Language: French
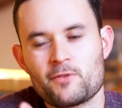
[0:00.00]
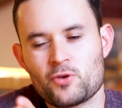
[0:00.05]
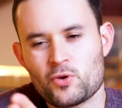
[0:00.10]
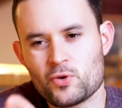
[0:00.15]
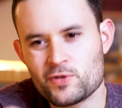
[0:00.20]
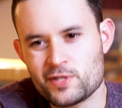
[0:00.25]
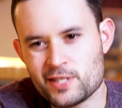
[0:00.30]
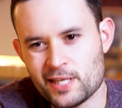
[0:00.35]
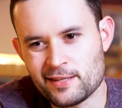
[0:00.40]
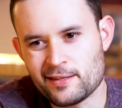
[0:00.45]

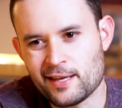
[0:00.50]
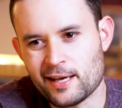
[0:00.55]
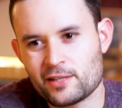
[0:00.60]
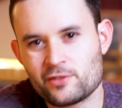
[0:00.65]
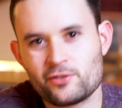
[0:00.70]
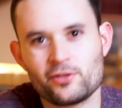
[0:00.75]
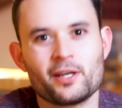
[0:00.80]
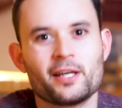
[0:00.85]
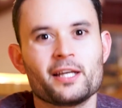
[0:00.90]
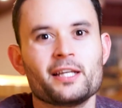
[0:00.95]
que cet
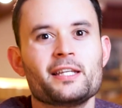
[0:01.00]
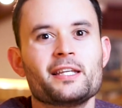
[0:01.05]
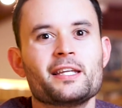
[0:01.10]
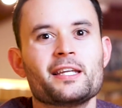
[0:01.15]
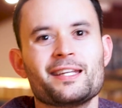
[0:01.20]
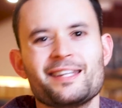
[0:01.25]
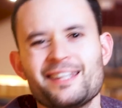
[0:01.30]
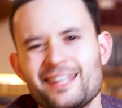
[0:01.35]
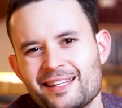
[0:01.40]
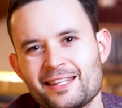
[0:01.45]
acte
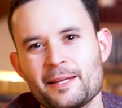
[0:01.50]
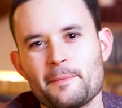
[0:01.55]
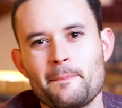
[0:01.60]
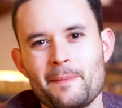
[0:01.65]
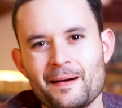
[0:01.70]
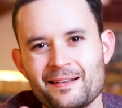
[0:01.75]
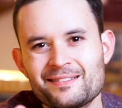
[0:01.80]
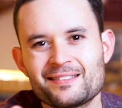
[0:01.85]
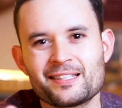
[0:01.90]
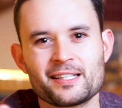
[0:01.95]
n'était
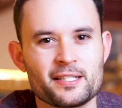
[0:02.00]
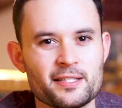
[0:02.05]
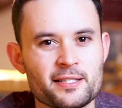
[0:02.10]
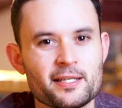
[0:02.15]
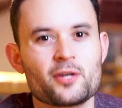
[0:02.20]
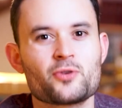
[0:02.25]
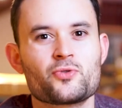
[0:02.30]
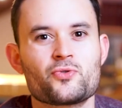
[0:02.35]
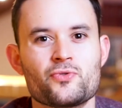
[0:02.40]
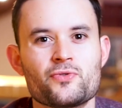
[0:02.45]
pas
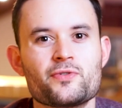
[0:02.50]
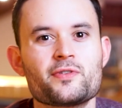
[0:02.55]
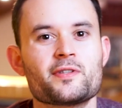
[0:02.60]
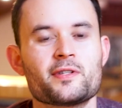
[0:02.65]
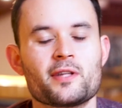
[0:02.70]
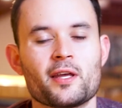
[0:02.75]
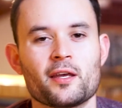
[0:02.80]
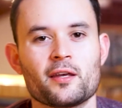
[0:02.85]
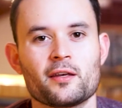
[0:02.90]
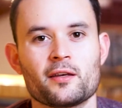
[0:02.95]
très
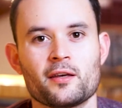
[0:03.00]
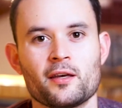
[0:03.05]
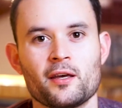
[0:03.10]
ajusté.